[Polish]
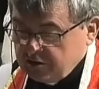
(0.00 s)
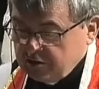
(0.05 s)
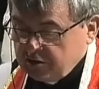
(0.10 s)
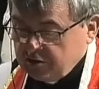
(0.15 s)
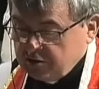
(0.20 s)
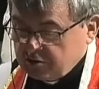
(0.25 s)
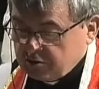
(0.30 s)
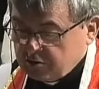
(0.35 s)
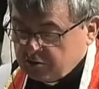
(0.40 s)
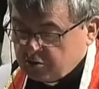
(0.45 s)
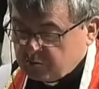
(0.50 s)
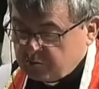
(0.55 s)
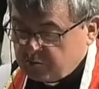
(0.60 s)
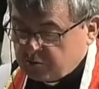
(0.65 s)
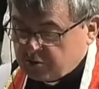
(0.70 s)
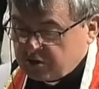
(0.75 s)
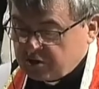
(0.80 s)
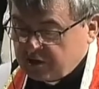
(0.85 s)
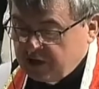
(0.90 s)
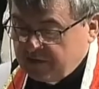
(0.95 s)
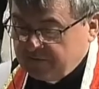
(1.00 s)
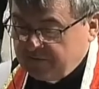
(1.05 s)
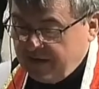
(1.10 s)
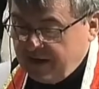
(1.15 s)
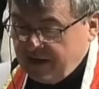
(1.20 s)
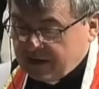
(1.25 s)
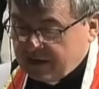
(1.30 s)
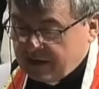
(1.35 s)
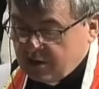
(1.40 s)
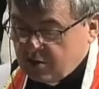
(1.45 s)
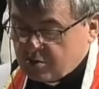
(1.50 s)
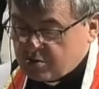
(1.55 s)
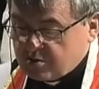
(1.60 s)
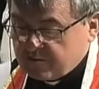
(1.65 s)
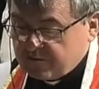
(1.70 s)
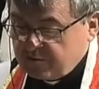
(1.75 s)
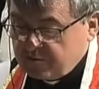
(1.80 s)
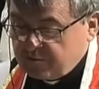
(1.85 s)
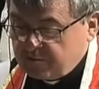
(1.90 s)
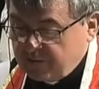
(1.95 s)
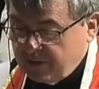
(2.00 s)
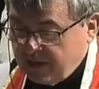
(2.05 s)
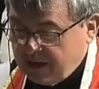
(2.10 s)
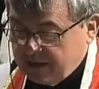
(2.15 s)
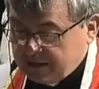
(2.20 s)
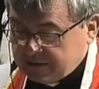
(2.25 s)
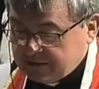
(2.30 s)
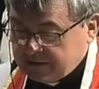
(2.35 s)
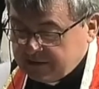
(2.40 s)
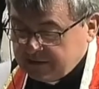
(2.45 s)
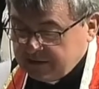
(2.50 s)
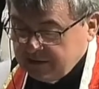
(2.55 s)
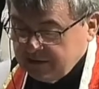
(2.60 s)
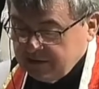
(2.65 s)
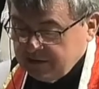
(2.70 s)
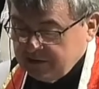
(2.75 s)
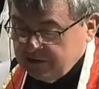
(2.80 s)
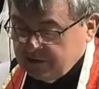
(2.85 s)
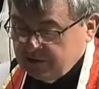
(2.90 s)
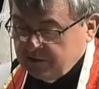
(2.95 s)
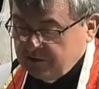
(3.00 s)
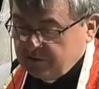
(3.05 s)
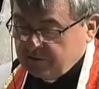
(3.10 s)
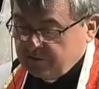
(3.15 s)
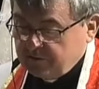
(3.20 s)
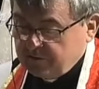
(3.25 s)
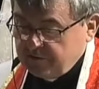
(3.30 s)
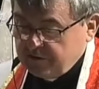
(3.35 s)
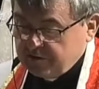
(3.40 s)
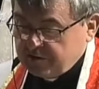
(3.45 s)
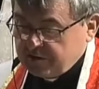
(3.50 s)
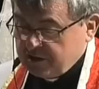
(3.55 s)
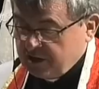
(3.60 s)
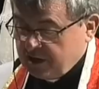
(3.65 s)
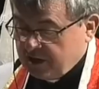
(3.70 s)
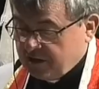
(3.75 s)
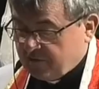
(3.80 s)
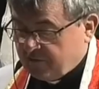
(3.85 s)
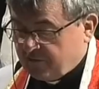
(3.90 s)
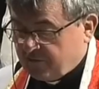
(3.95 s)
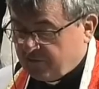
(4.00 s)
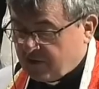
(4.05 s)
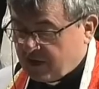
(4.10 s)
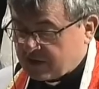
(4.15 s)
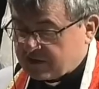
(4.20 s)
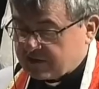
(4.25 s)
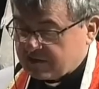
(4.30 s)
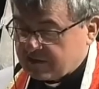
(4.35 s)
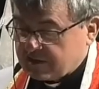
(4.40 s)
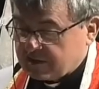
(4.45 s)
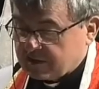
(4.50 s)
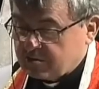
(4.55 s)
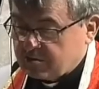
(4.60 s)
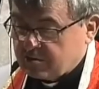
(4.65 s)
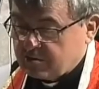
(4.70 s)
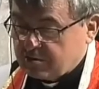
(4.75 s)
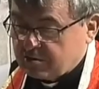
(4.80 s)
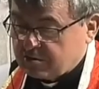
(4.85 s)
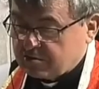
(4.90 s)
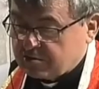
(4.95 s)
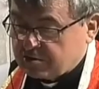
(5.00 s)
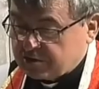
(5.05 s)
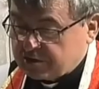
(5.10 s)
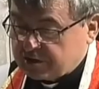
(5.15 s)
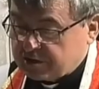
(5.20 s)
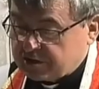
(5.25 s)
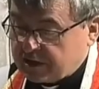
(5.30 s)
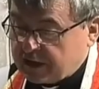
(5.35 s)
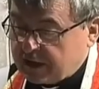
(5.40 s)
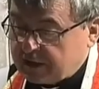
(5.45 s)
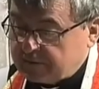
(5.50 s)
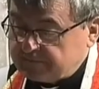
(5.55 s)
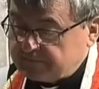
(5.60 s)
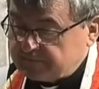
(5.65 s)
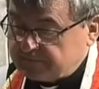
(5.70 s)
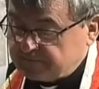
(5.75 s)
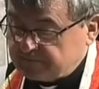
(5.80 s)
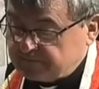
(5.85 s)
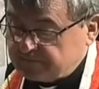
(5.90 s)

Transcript: i rozpoczyna walkę o swój plan – i o wizję własnego życia.